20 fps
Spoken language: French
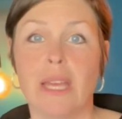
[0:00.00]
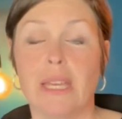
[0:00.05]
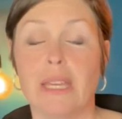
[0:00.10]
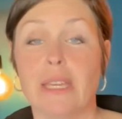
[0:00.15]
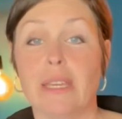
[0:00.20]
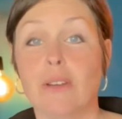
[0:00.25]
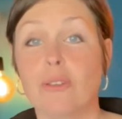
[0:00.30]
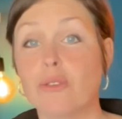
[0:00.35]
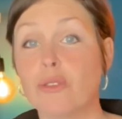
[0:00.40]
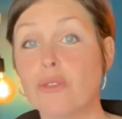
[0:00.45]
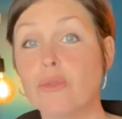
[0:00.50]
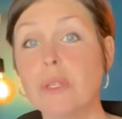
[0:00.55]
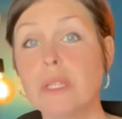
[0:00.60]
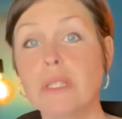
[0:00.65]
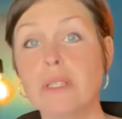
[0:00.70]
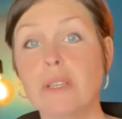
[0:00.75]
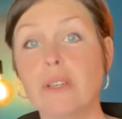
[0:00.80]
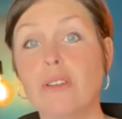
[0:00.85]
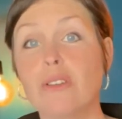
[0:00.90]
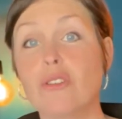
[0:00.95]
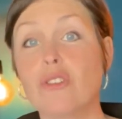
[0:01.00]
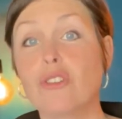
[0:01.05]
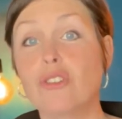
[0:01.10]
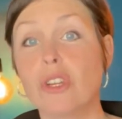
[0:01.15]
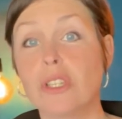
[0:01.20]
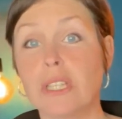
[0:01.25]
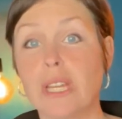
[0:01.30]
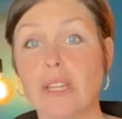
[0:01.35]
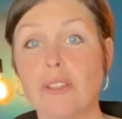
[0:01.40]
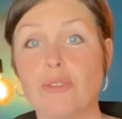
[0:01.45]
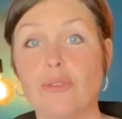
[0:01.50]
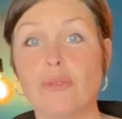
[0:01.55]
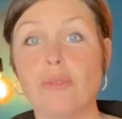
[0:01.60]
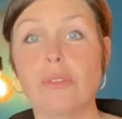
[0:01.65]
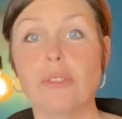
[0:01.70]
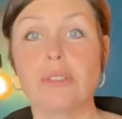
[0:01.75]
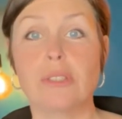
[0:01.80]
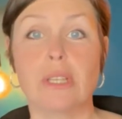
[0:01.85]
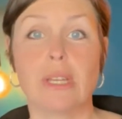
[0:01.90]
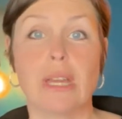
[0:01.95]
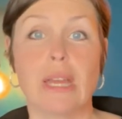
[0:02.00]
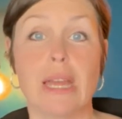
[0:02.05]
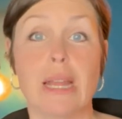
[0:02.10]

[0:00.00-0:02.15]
Et ensuite, jeune adulte,